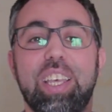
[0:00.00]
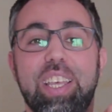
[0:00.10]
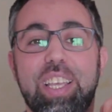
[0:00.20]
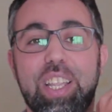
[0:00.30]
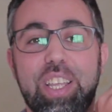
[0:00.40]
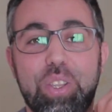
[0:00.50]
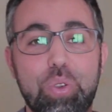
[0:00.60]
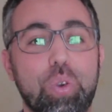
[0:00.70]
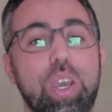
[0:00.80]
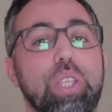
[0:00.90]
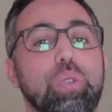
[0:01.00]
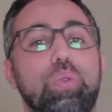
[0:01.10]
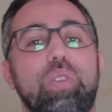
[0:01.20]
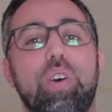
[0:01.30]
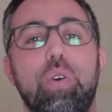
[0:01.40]
آه، النكت
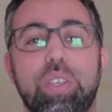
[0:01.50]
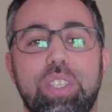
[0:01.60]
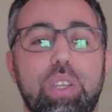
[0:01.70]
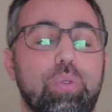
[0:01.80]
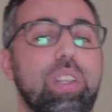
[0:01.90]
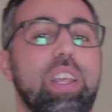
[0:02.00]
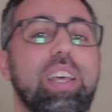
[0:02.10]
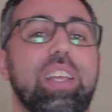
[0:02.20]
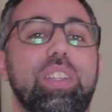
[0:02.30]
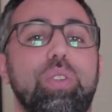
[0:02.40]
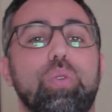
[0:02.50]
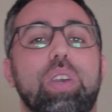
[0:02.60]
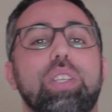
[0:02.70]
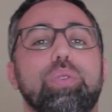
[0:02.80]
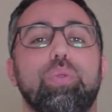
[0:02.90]
والفوازير ولا
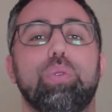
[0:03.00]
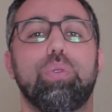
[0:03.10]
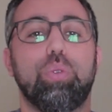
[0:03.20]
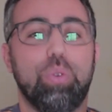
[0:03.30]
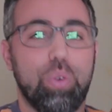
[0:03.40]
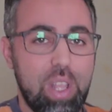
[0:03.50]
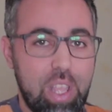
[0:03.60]
النكت و